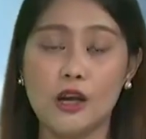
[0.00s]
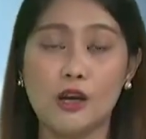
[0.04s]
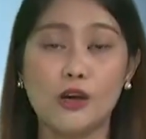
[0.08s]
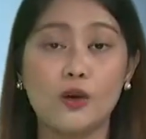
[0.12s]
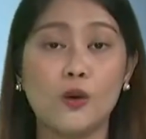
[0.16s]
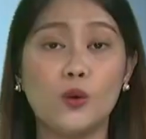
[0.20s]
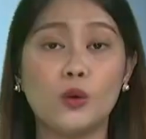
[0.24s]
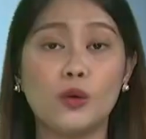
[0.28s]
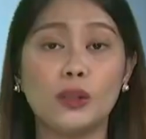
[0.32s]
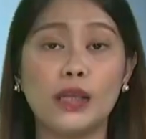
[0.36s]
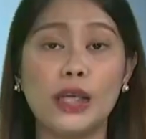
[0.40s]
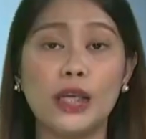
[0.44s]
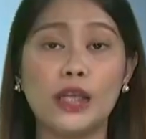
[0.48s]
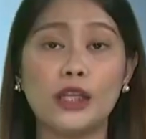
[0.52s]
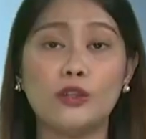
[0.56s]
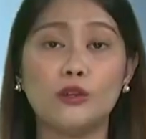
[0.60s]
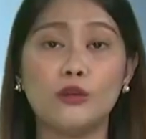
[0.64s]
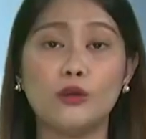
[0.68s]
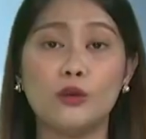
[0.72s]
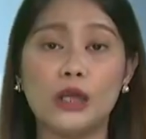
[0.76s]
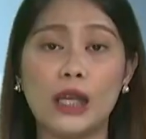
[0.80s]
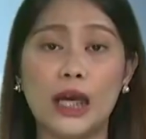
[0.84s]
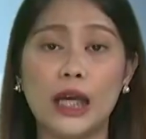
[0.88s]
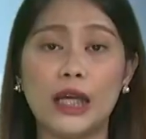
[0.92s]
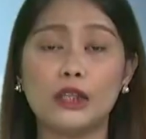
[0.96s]
kung diin
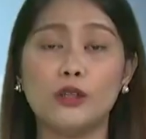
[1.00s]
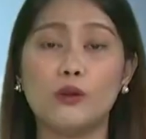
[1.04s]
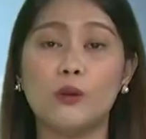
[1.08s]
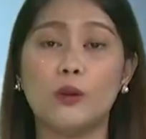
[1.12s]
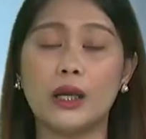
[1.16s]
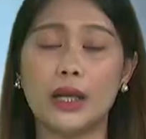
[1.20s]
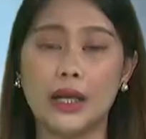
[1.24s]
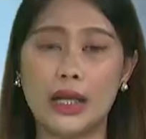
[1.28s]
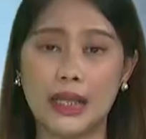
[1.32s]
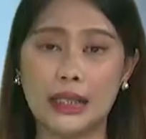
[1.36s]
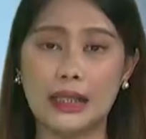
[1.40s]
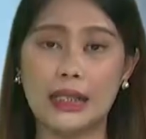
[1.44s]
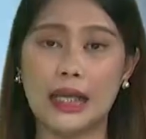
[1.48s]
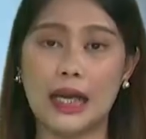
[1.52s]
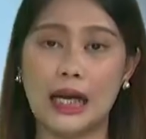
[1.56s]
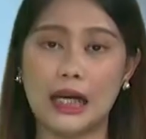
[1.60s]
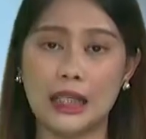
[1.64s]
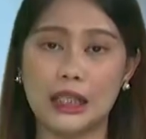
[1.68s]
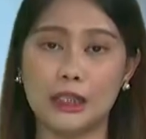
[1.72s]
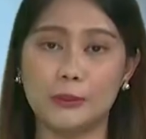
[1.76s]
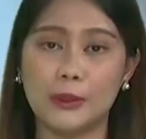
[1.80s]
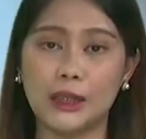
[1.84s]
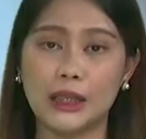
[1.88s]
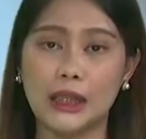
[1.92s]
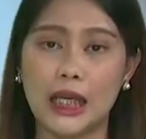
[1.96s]
dulan 40 ang
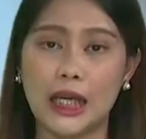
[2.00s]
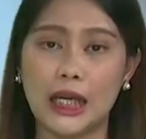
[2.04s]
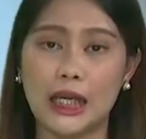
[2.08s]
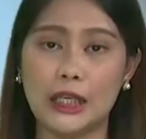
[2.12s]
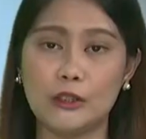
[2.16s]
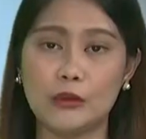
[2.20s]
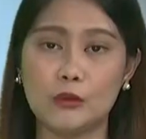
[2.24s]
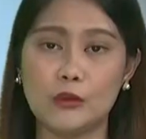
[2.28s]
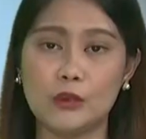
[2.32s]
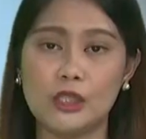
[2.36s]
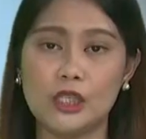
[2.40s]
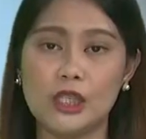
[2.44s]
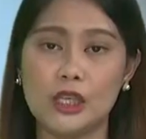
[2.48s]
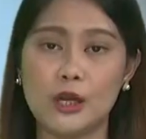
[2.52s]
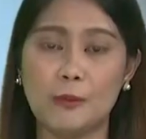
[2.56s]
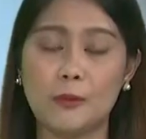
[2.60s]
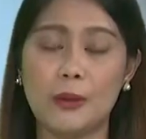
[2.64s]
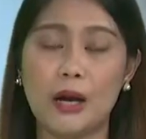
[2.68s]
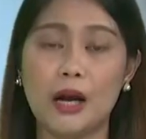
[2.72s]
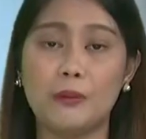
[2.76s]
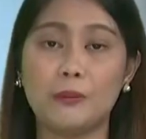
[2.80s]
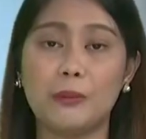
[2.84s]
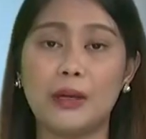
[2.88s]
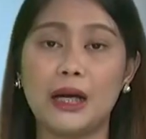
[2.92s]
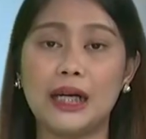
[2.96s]
namatay tungod sa
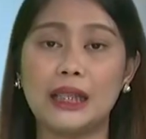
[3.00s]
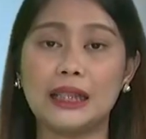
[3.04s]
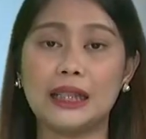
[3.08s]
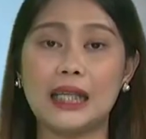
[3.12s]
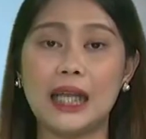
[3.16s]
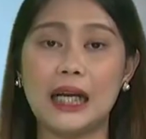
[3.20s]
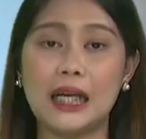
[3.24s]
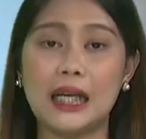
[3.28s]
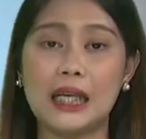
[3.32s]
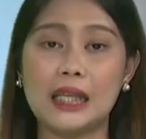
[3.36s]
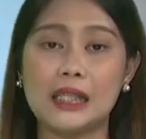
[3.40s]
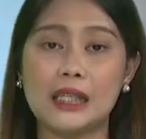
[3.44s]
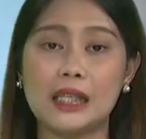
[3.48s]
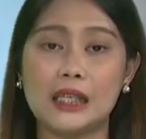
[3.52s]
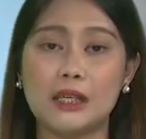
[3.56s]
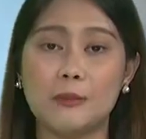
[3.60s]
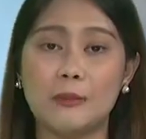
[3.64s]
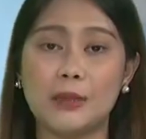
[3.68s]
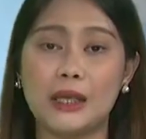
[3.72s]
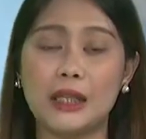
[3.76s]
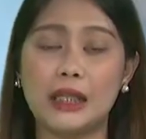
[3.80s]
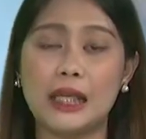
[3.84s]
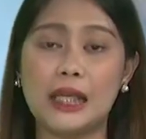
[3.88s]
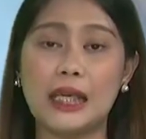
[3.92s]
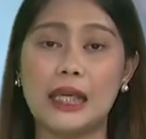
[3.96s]
pagpangatake sa
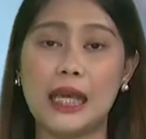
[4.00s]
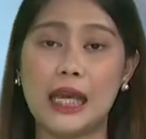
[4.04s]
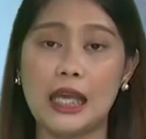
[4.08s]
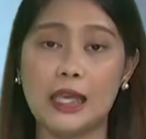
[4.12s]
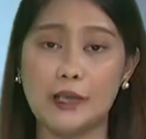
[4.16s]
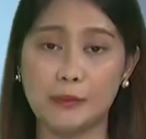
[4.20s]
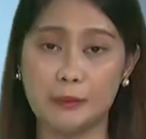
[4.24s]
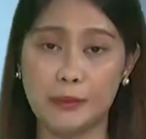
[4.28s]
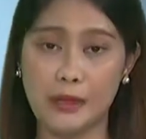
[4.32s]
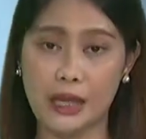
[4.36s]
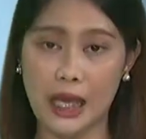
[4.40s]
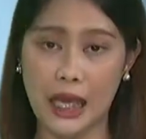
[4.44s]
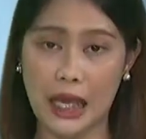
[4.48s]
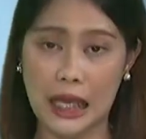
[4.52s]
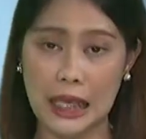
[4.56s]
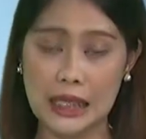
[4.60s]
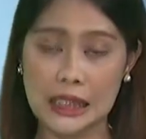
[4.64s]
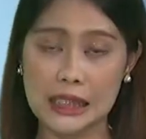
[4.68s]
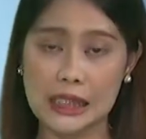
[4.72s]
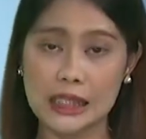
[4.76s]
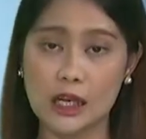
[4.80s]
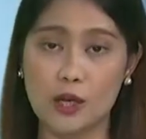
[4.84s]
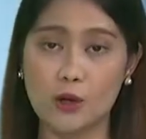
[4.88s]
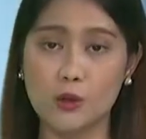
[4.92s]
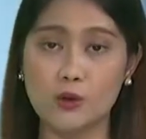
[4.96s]
rebelding NPA
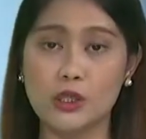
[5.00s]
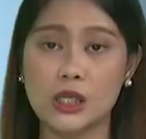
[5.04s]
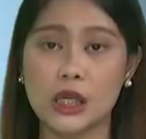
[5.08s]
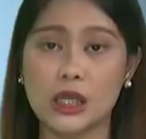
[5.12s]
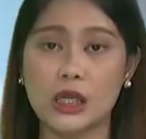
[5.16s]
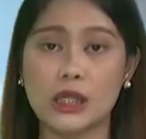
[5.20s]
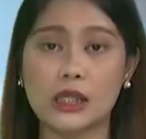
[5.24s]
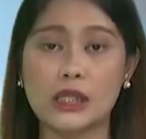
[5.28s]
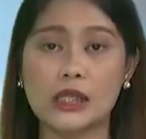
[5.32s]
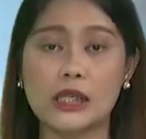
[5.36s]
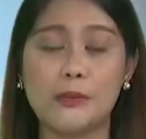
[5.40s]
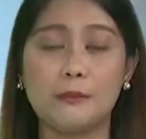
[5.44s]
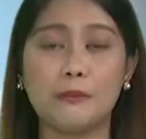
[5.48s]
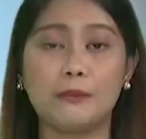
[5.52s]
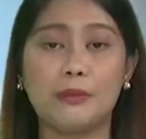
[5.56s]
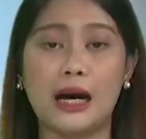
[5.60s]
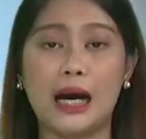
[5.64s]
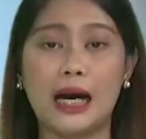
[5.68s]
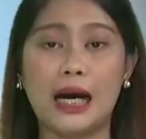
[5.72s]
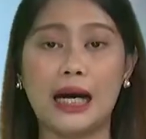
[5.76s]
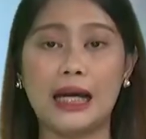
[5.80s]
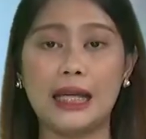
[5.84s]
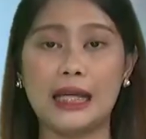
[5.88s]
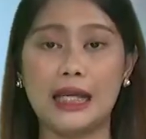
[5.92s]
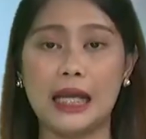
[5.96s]
sa usa ka
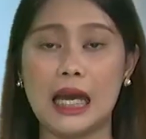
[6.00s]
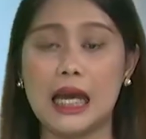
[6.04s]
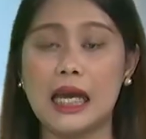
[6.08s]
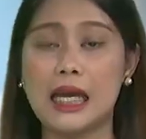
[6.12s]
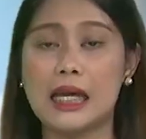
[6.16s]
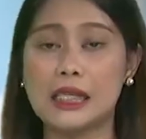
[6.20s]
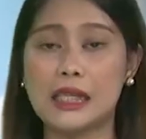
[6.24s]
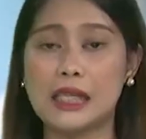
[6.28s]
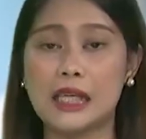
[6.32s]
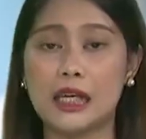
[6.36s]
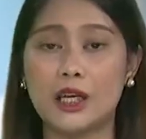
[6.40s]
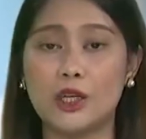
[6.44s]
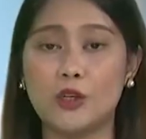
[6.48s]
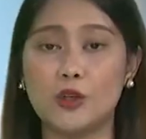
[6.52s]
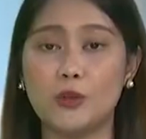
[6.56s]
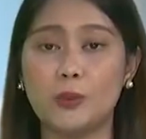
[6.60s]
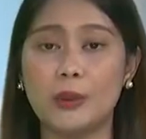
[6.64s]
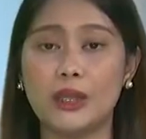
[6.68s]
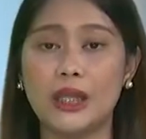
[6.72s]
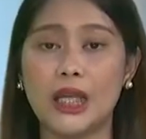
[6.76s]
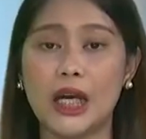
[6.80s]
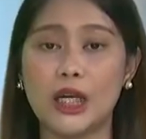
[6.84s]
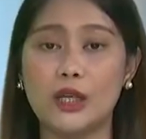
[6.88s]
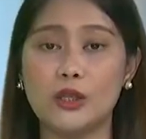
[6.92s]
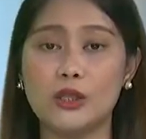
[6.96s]
simbahan. Sa karon
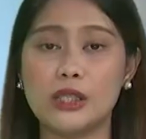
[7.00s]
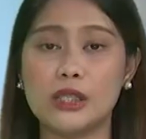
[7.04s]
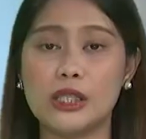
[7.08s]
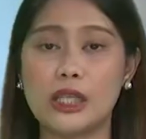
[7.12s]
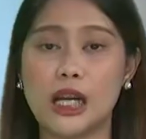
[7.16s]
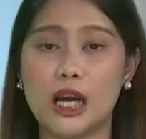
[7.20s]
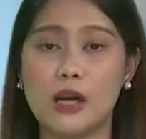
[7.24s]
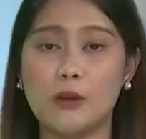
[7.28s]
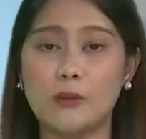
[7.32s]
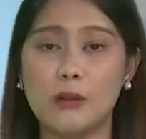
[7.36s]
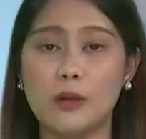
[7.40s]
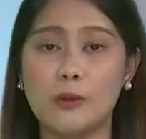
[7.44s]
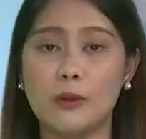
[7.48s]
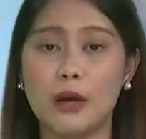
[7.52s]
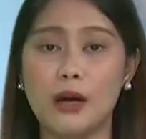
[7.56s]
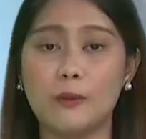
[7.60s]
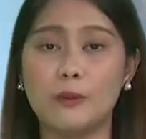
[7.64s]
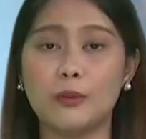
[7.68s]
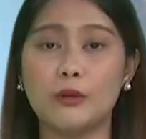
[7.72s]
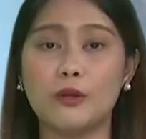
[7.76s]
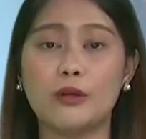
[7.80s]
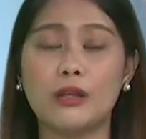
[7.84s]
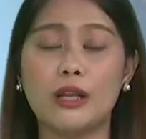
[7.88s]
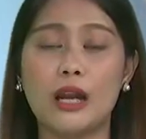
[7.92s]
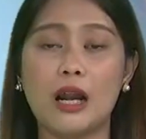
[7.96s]
padayon sa mga
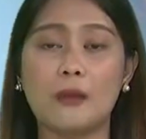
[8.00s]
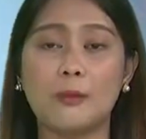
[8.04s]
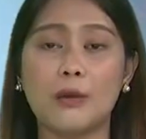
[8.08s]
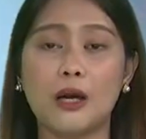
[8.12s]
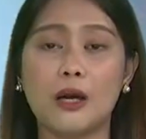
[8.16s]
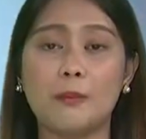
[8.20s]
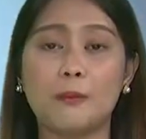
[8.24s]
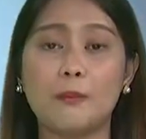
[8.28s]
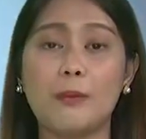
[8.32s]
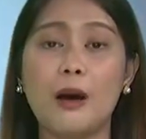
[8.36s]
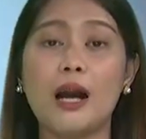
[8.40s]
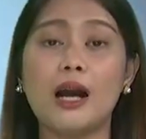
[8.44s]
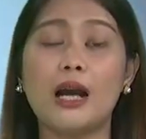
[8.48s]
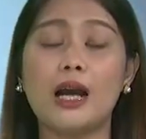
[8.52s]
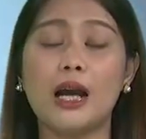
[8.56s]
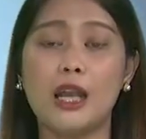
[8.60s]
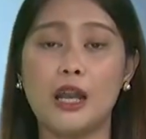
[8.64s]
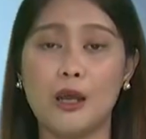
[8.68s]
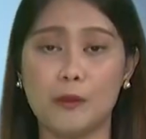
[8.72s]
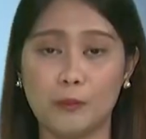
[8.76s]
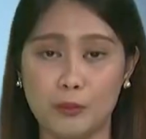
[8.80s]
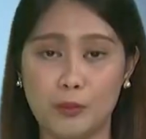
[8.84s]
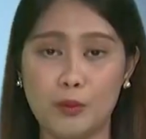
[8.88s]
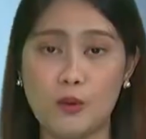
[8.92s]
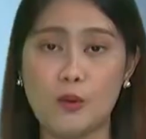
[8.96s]
programang
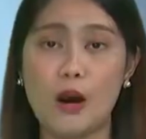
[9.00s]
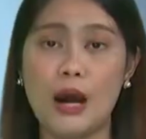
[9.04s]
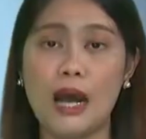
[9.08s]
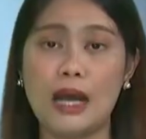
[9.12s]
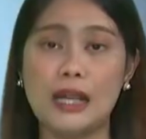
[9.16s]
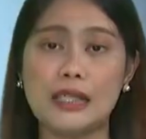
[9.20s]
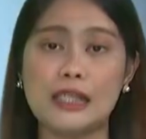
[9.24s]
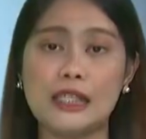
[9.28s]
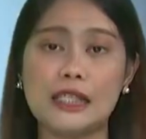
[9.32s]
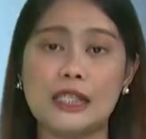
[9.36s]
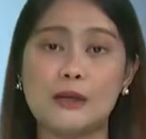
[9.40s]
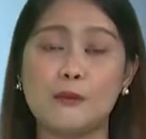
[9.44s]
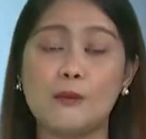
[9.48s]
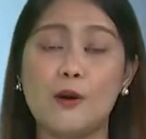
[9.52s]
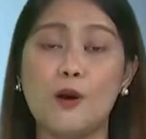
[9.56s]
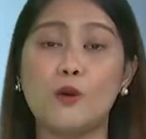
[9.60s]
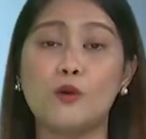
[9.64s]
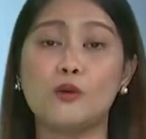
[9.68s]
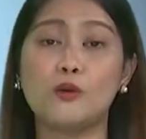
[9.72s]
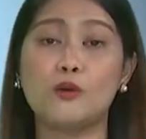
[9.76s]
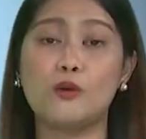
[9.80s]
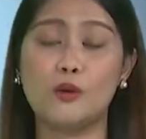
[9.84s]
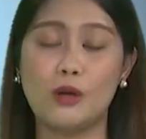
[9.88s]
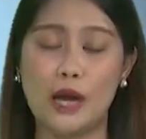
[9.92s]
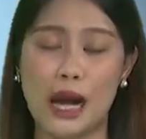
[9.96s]
pangkalambuhan sa maong
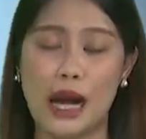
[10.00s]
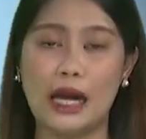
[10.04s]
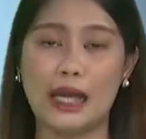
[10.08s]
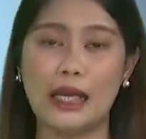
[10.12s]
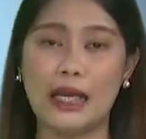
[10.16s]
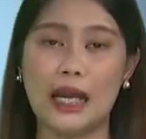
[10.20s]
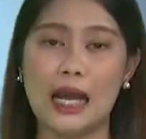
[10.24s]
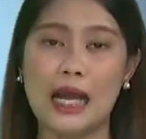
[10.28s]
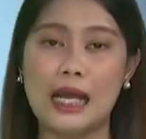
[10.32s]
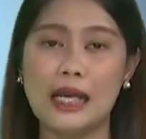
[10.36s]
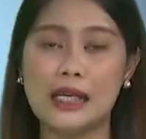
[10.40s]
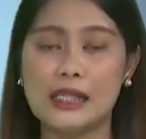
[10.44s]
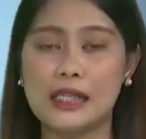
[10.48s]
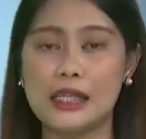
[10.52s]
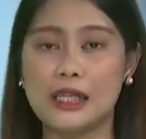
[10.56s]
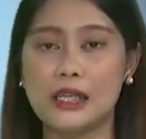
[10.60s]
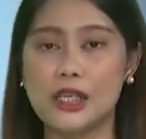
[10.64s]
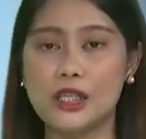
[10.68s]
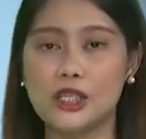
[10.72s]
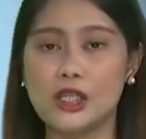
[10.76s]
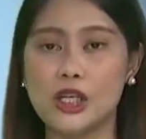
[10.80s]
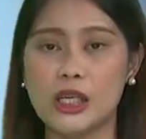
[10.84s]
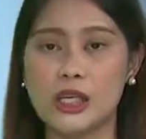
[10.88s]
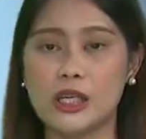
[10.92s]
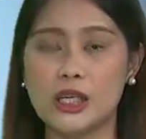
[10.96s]
lugar. Si
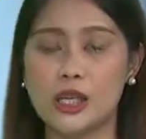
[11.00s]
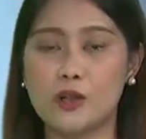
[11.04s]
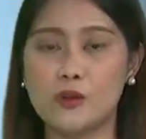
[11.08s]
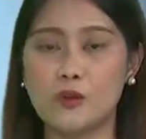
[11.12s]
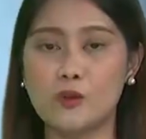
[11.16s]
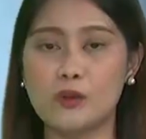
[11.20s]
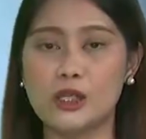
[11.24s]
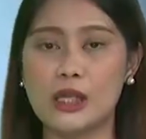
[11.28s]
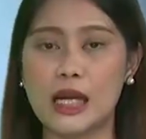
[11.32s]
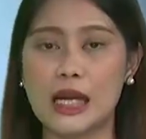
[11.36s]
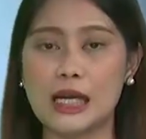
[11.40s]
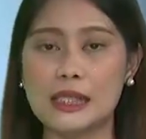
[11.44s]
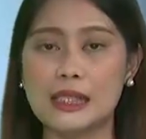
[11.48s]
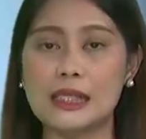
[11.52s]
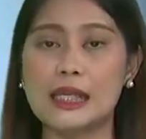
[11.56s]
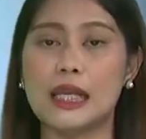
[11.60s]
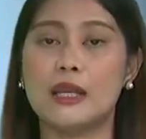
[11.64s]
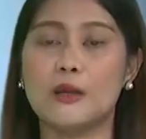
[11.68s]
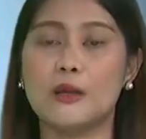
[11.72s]
Regine Lanuza sa